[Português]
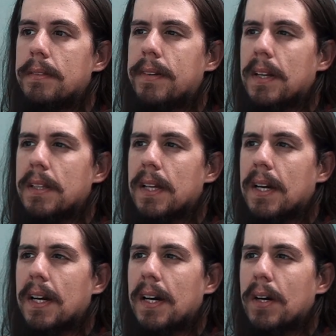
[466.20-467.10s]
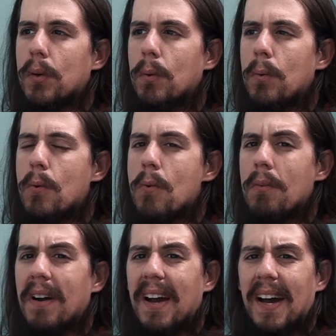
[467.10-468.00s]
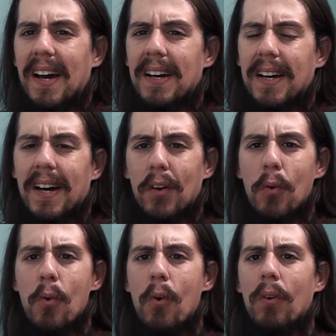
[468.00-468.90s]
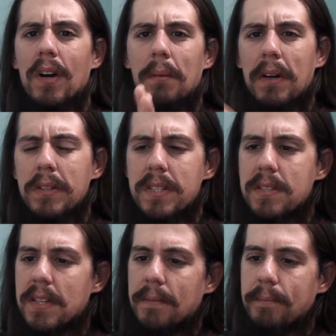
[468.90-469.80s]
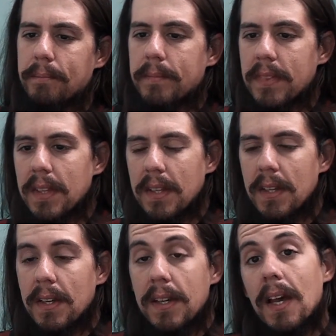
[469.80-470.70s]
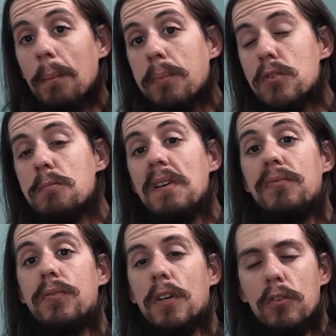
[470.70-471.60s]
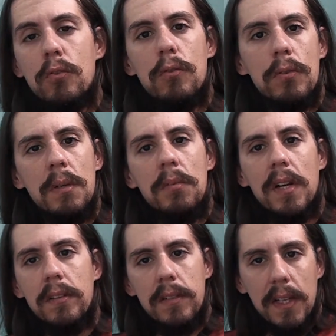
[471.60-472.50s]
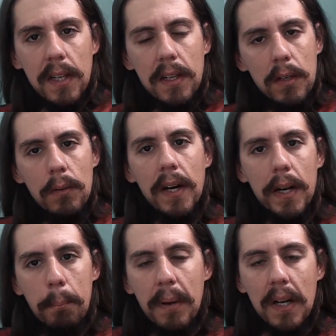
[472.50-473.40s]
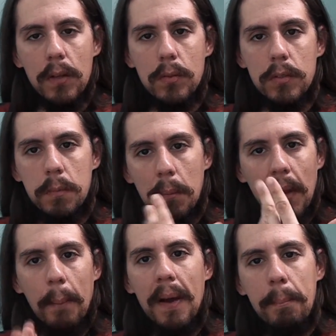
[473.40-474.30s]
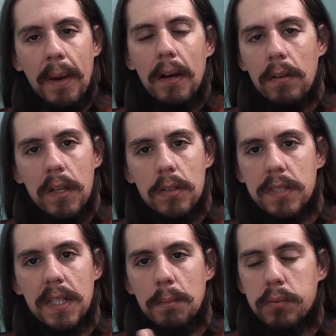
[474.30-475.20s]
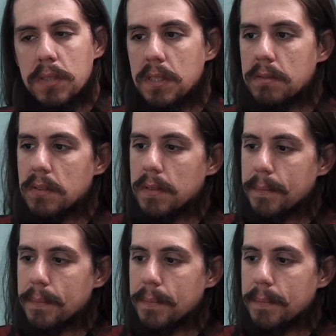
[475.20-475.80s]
falando da Carol K, Carol Conca, uma coisa assim. Que ela pôs uma foto com o namorado dela, que é um cara branco, tipo, o BA mais branco que eu sei que é possível.